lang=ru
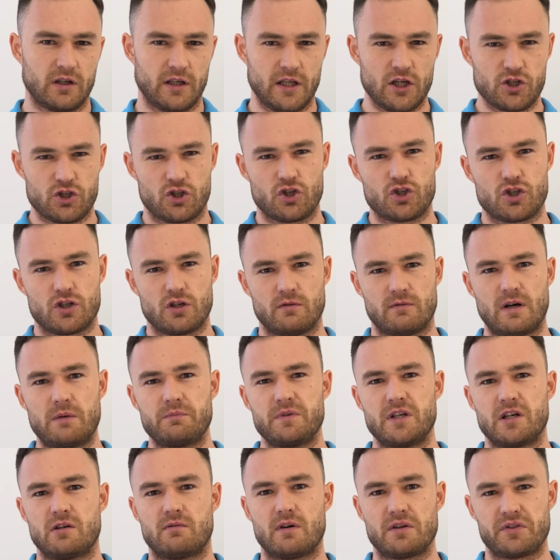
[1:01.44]
Конечно же,
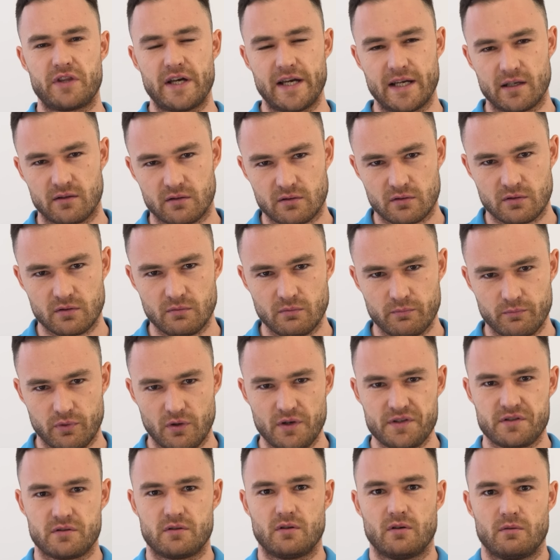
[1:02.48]
вам не хватает.
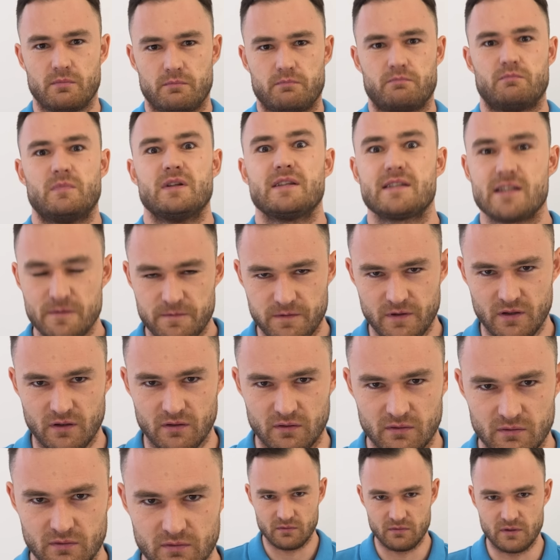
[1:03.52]
Просто
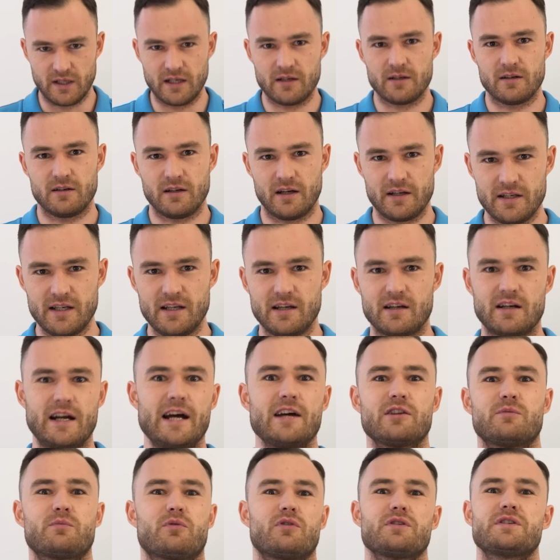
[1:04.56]
цифры, да, они
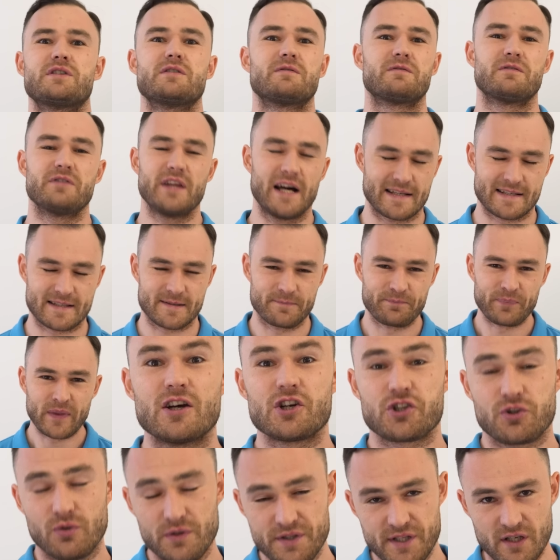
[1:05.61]
играют против нас.
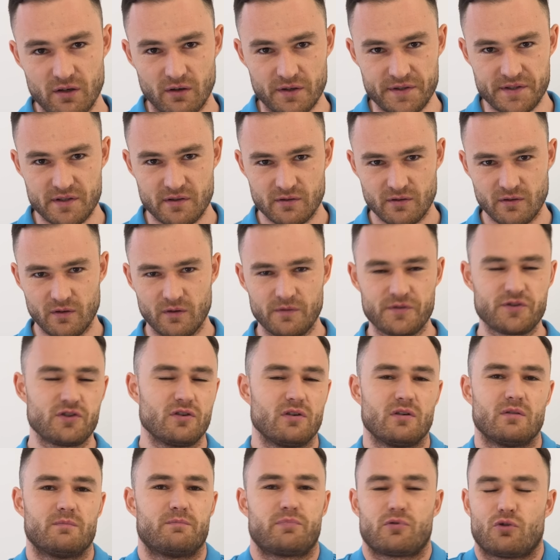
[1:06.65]
Что делать?
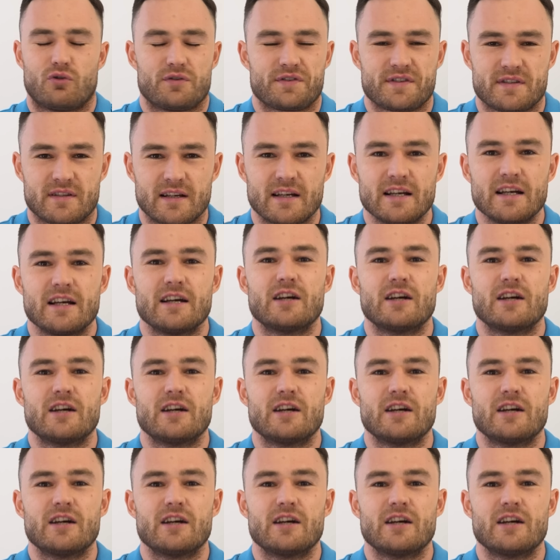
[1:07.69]
Все просто.